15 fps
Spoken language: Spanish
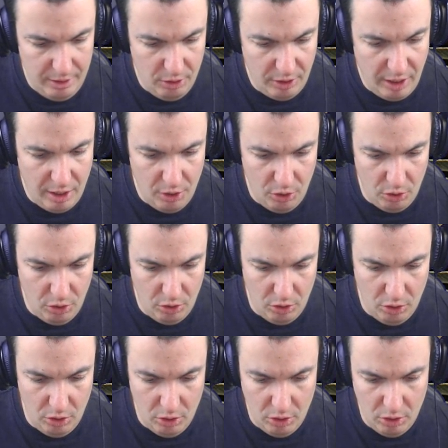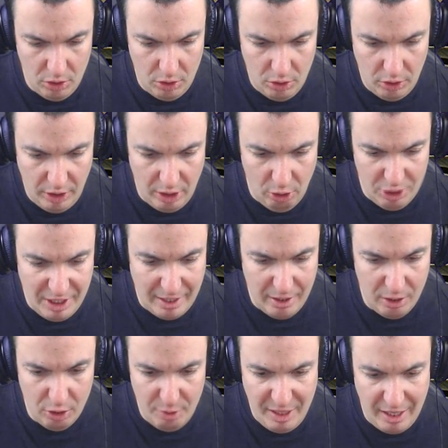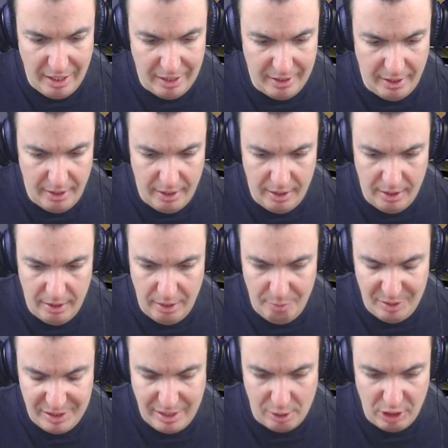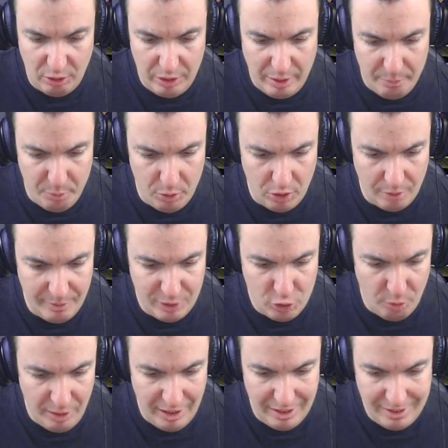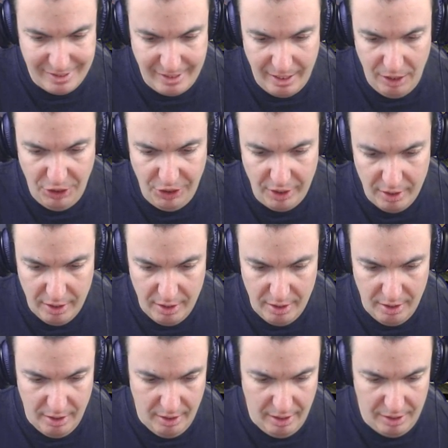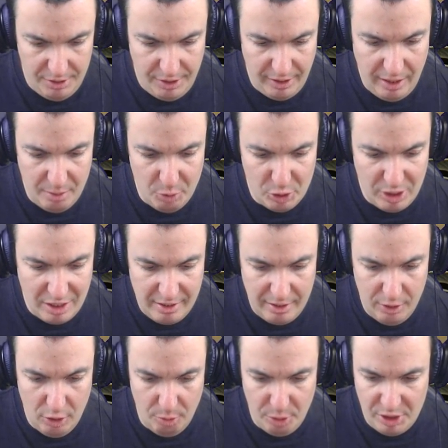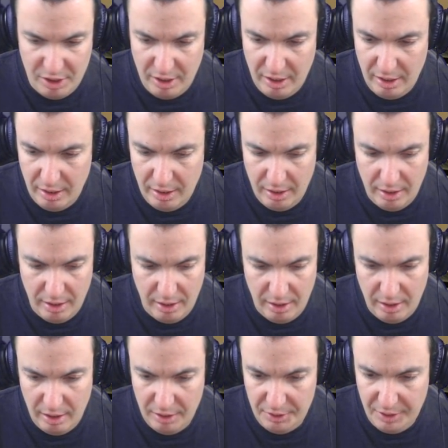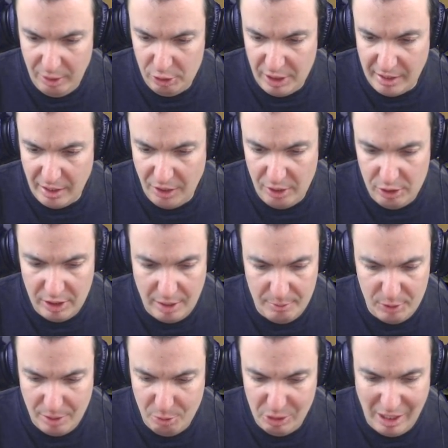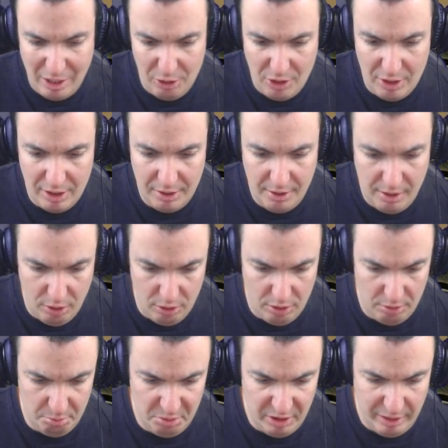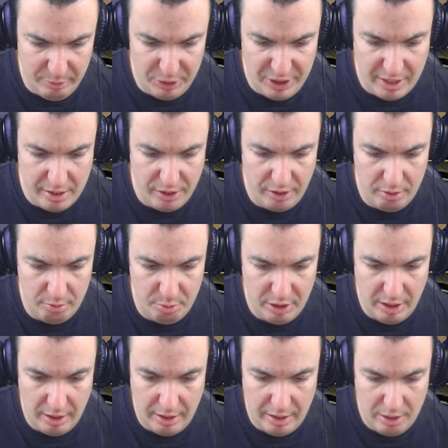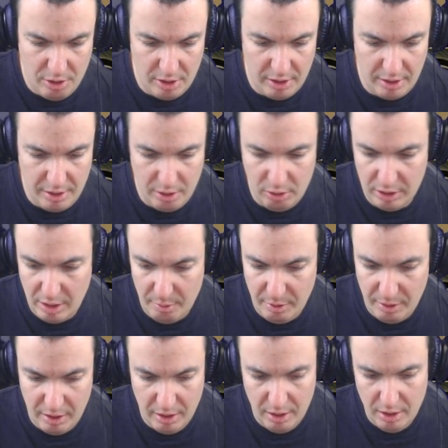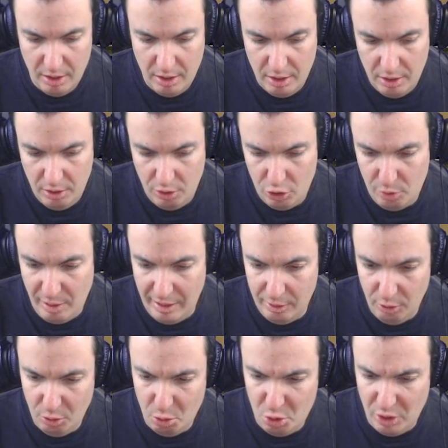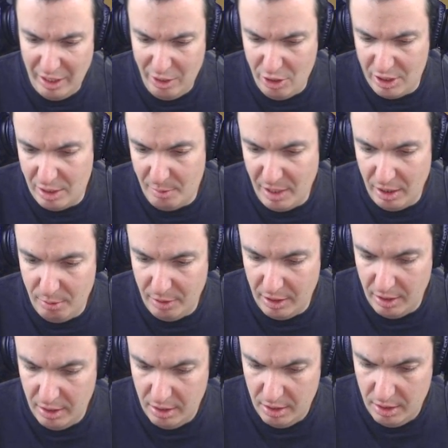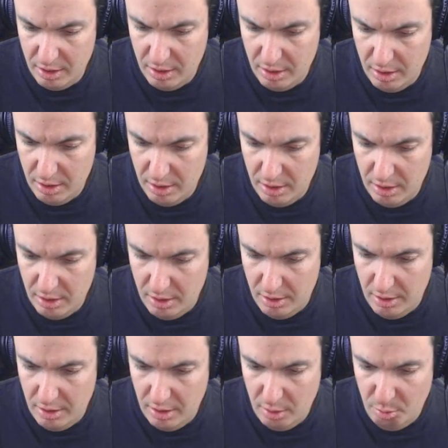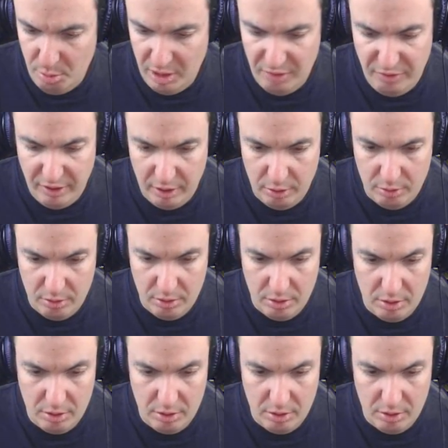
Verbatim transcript: No quiero, no quiero gastar la comida enlatada. El pescado seco tampoco, que me sube la sed. Así que iremos gastando, pues, eh, el trigo sarraceno. Si tenemos, tenemos grañones de trigo. No tenemos sarraceno. Pues nada, grañones de trigo que también nos vale, ¿no? Incluso grañones de maíz, venga. Perfecto.